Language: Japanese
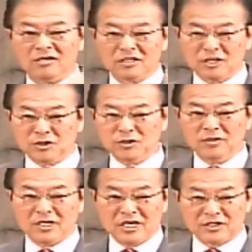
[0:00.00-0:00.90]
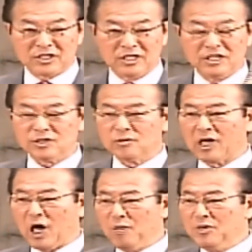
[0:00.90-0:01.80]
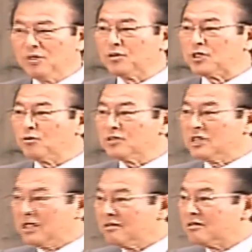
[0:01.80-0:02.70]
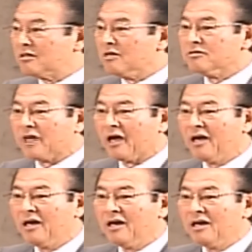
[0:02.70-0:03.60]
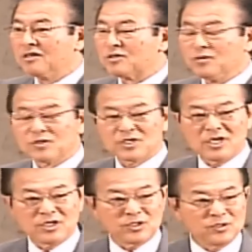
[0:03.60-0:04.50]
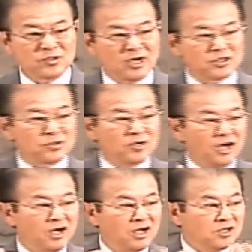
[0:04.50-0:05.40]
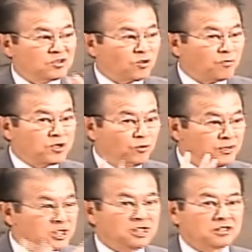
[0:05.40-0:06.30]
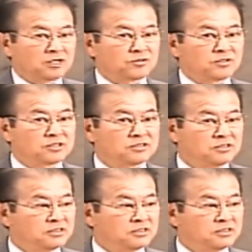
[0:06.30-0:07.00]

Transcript: 私はイエス・キリストは神と一つだっていうね、その聖書の箇所が飛び込んできたんだそうです。